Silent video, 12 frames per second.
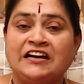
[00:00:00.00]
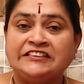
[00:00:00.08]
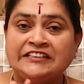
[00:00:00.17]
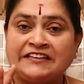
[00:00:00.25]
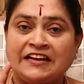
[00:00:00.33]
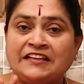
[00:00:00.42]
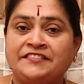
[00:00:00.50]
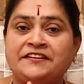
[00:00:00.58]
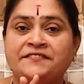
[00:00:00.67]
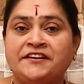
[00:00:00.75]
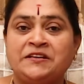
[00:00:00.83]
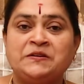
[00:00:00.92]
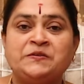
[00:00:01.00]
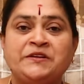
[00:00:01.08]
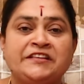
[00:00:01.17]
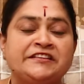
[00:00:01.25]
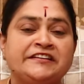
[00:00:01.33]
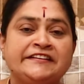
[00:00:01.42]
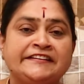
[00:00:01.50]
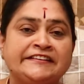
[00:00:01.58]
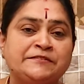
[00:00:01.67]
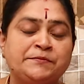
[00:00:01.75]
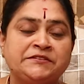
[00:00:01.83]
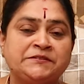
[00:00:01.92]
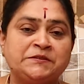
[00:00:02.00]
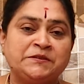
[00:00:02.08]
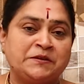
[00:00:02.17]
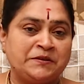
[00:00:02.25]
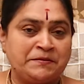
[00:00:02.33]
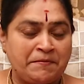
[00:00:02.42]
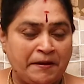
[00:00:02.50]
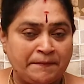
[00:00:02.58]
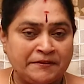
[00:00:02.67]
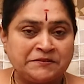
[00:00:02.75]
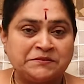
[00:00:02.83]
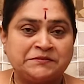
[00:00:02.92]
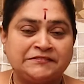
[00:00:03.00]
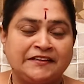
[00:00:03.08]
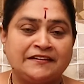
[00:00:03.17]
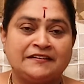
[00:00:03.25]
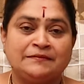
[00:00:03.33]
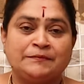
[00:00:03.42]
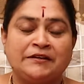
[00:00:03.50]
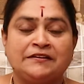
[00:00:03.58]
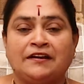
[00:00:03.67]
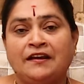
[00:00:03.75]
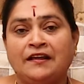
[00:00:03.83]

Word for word: అది రాత్రి వేళల్లోనే అందరికీ కనిపిస్తుంది కాబట్టి భయపడుతూ ఉంటారనమాట